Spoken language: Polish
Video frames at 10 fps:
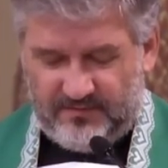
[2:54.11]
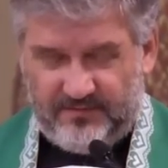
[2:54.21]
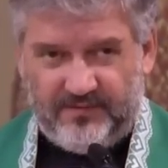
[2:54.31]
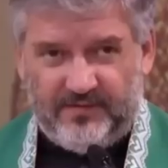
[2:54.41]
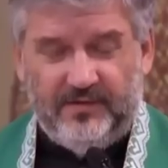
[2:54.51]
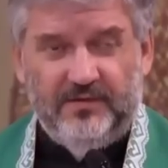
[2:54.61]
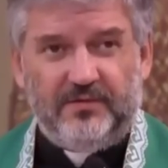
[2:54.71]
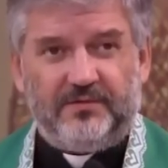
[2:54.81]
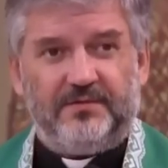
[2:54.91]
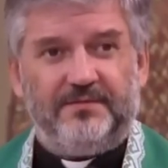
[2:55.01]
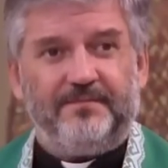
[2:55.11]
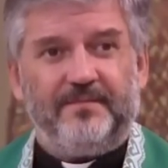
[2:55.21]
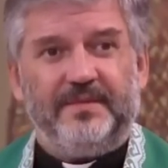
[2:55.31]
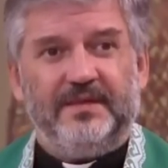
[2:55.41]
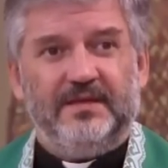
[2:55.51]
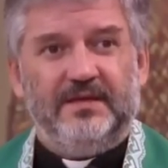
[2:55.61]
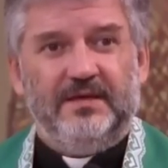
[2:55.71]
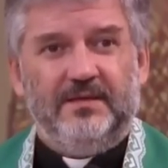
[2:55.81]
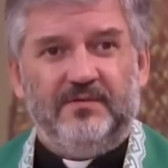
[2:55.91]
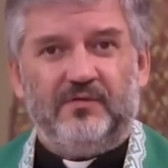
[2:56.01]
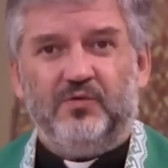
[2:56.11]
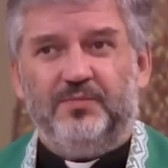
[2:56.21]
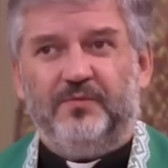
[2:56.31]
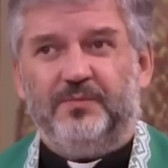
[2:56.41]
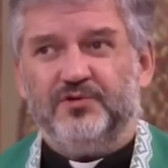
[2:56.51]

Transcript: synod biskupów